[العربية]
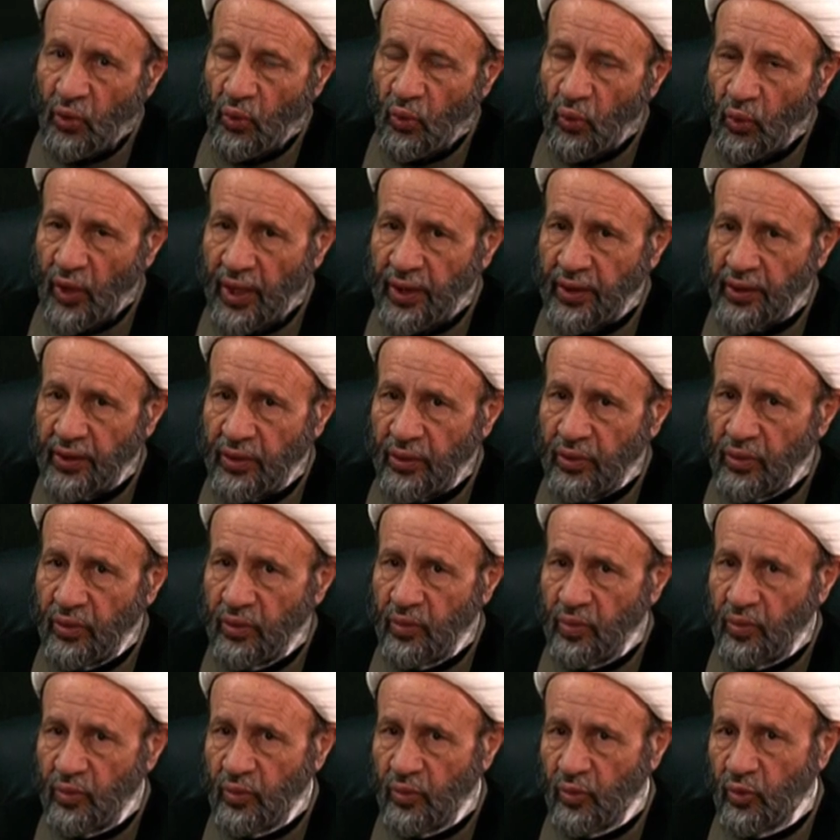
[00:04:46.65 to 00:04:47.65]

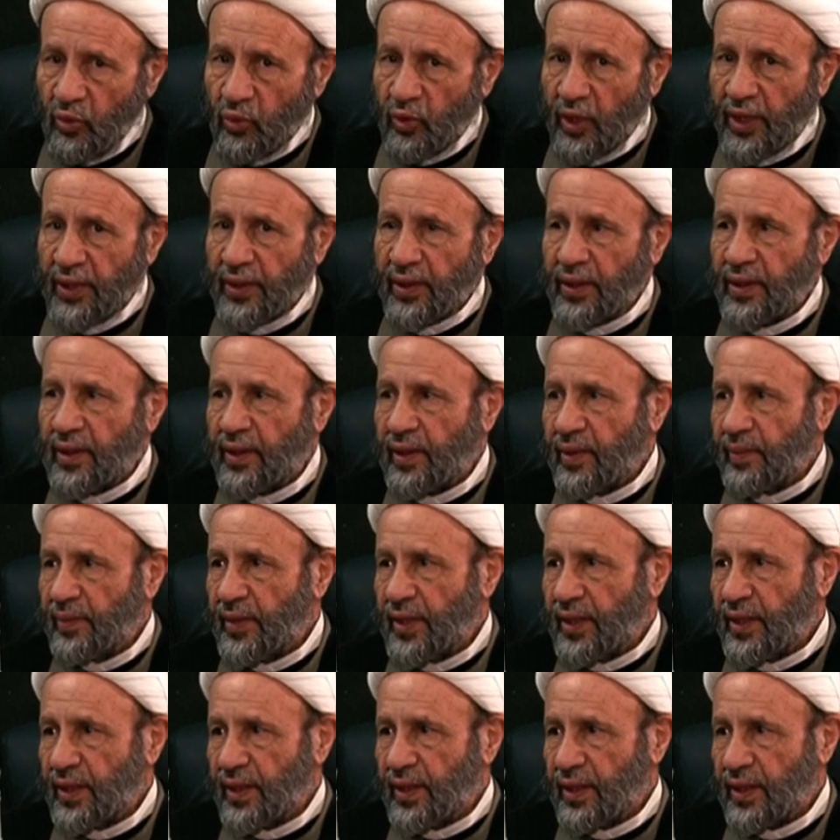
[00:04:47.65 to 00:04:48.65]
وحدهم
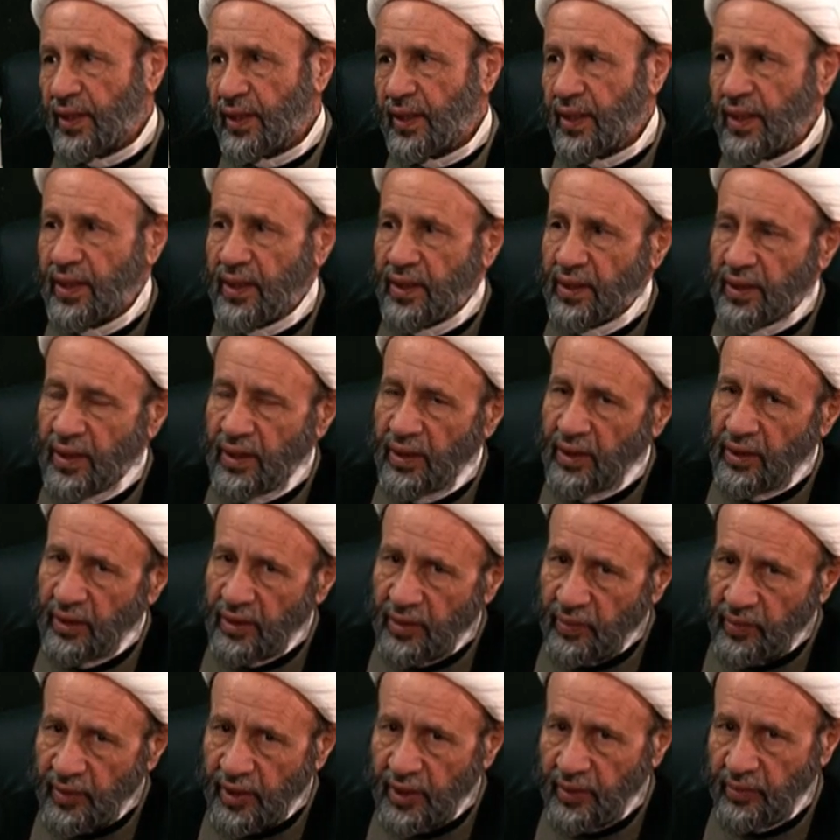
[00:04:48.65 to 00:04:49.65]
وإنما كان
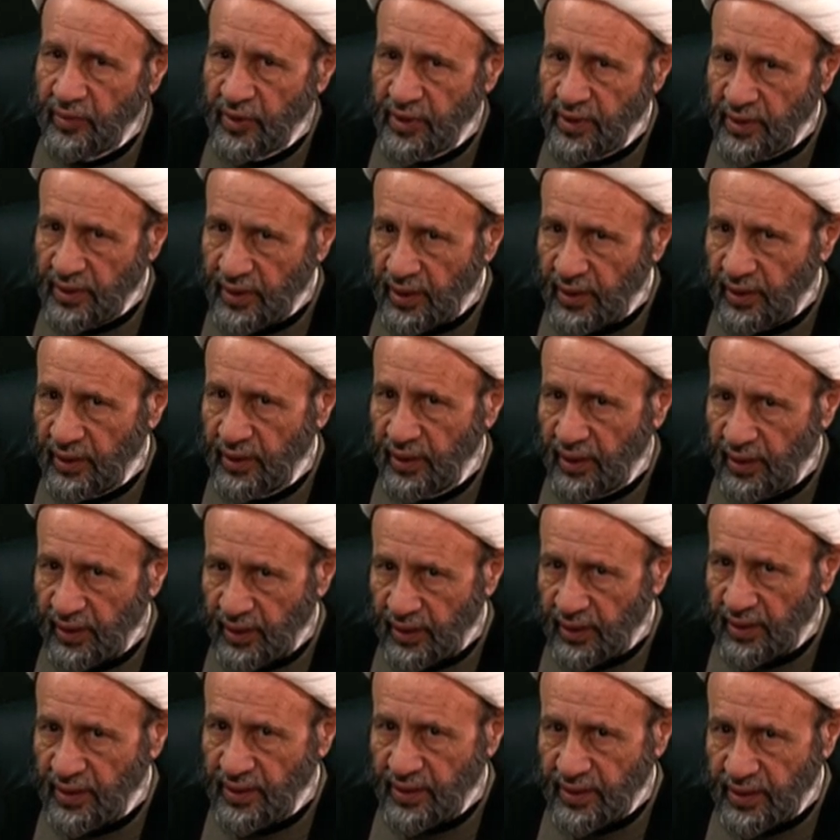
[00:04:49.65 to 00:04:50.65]
الإمام الصادق
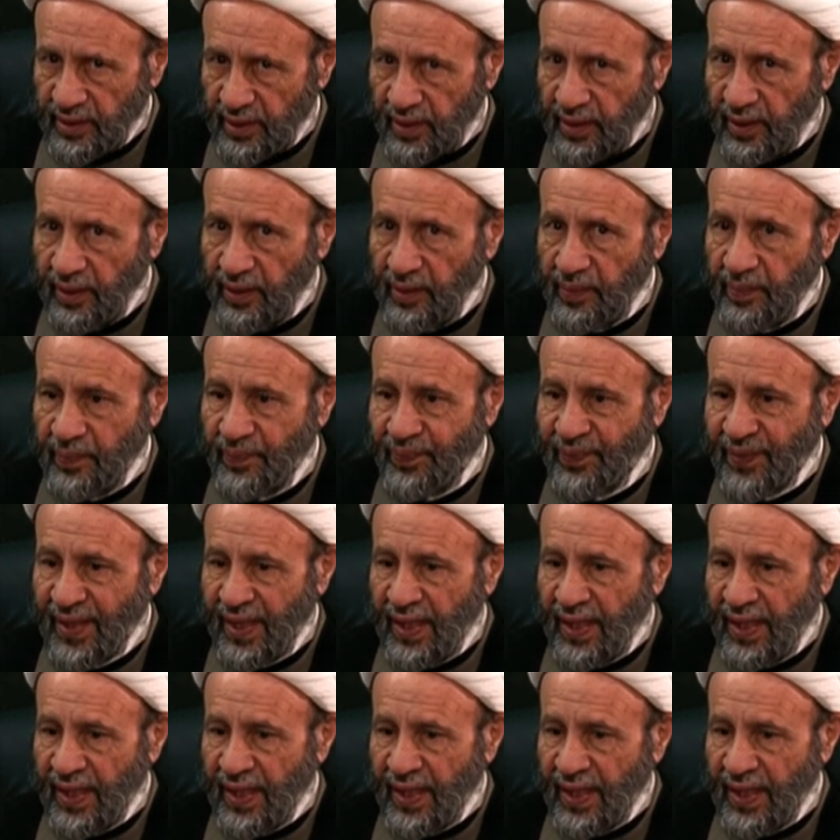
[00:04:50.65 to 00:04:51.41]
عليه السلام